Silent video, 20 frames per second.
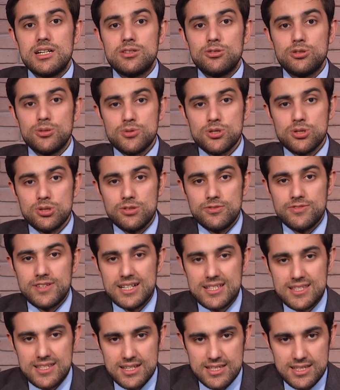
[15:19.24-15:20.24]
о том, что в
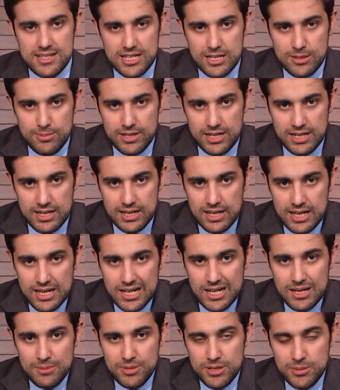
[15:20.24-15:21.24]
конце декабря
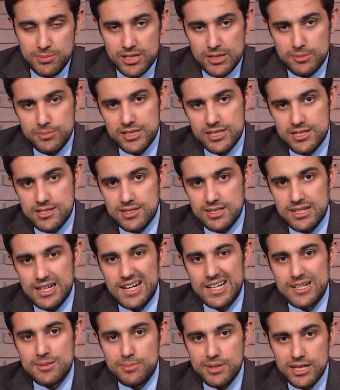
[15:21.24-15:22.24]
премьер-министр
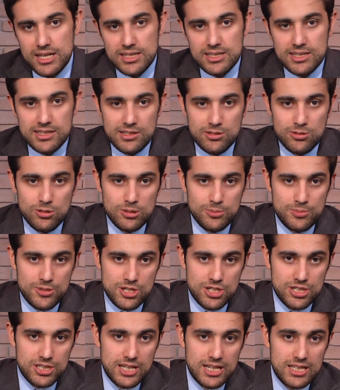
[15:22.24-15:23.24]
Армении Никол
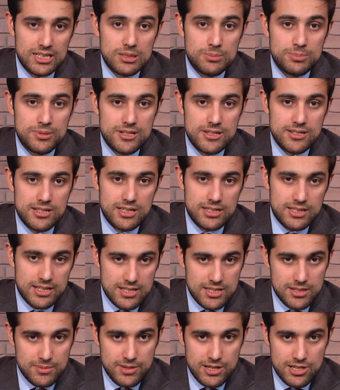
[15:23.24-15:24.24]
Пашинян и президент
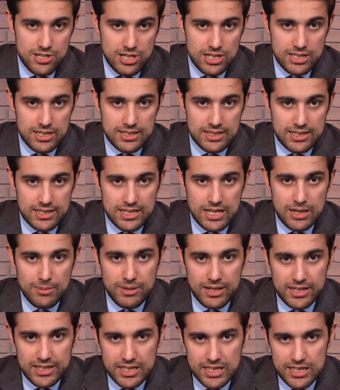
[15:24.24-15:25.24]
Азербайджана
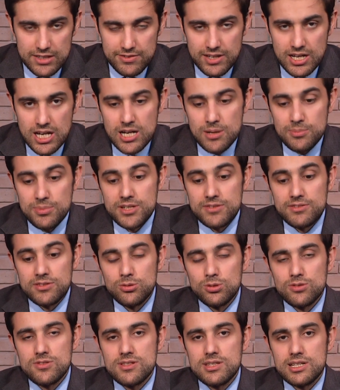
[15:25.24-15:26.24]
Ильхам Алиев
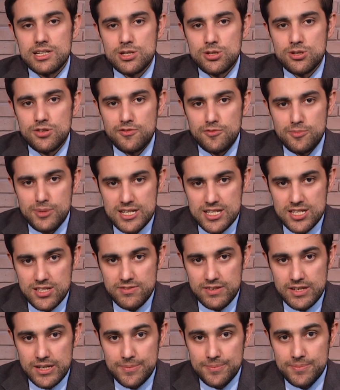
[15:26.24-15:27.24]
проведут встречу в
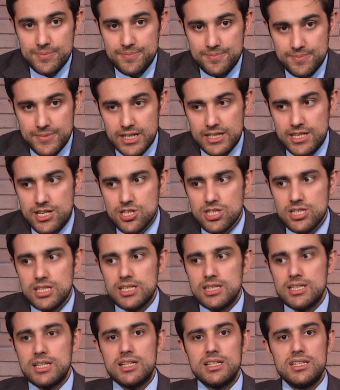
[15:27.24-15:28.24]
Москве. Конечно,
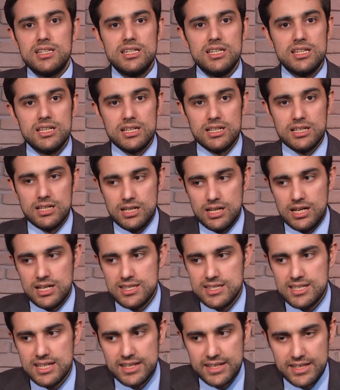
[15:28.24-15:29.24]
это не
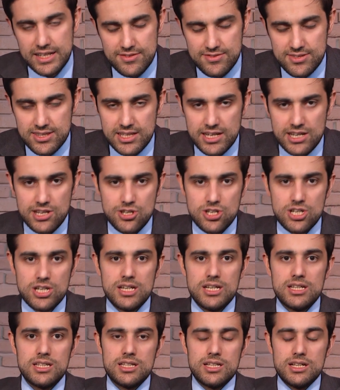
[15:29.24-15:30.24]
отдельная встреча,
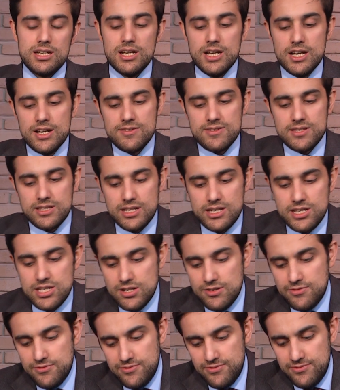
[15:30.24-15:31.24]
это
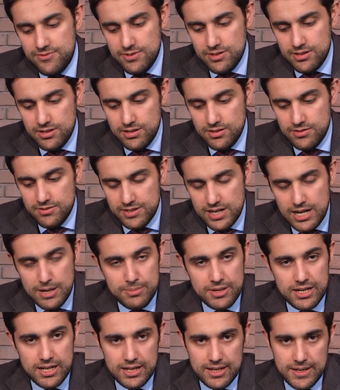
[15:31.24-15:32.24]
встреча в, э, в
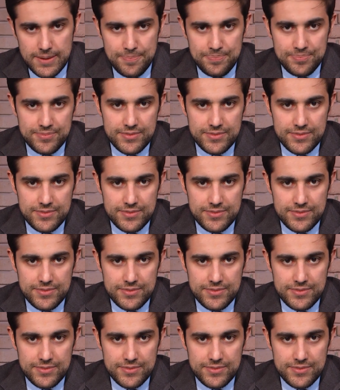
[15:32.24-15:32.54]
рамках